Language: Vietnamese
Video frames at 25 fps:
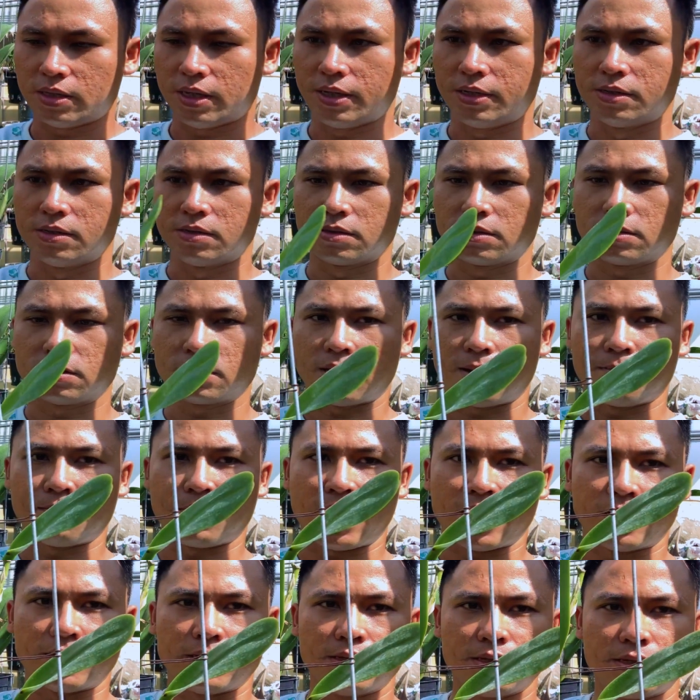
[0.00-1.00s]
chỉ được tầm
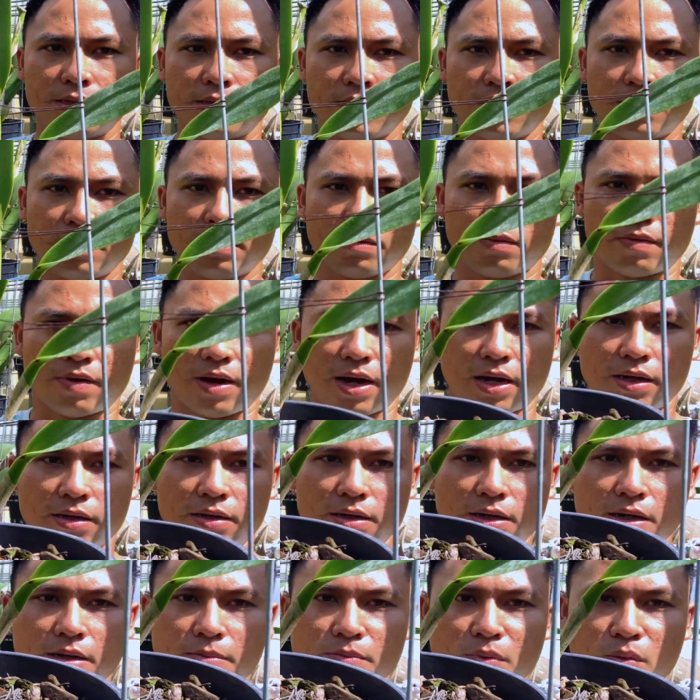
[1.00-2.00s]
này và
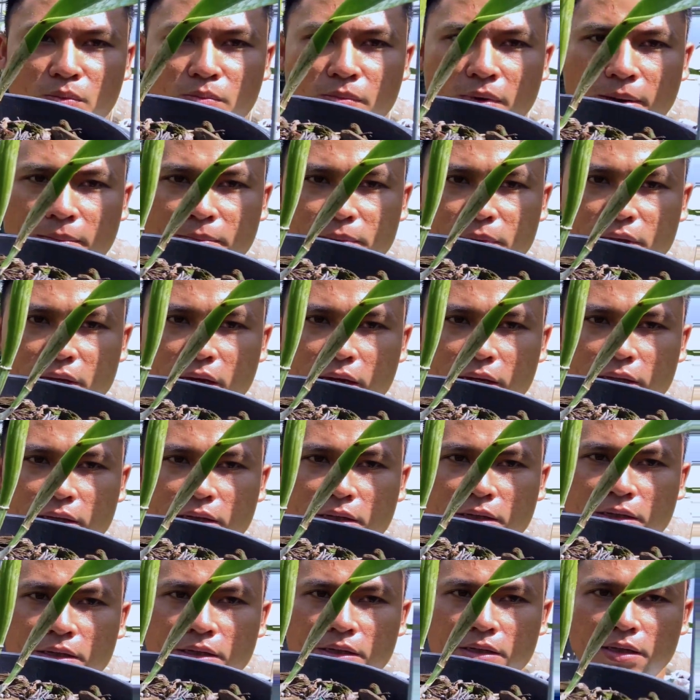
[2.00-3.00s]
nó lên một mầm như vậy.
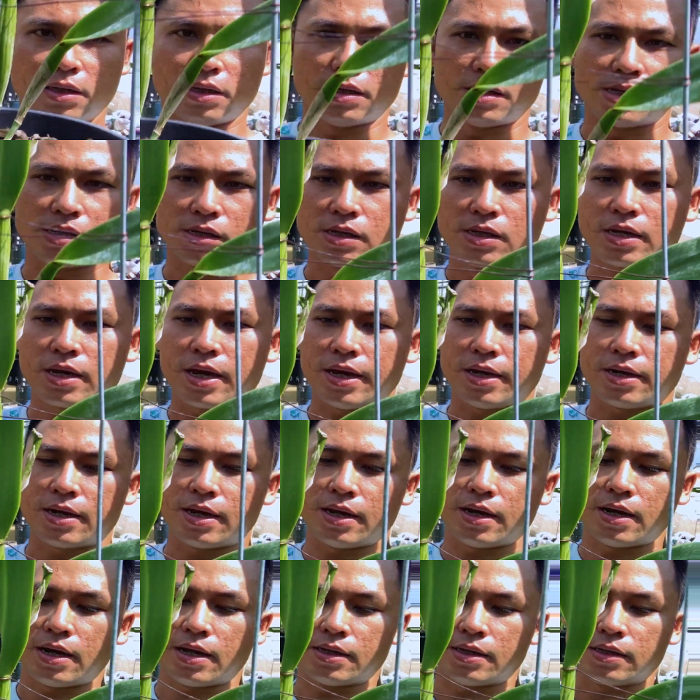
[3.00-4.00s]
Thì những cái cây
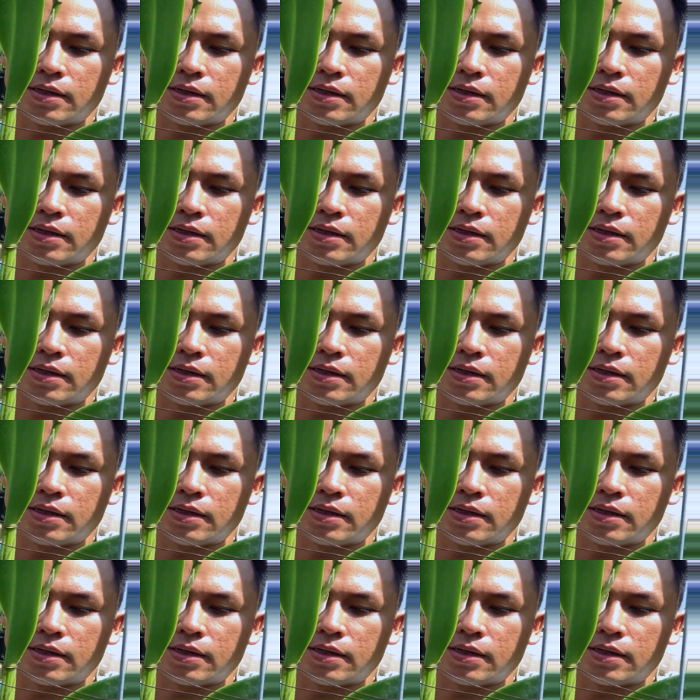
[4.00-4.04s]
này là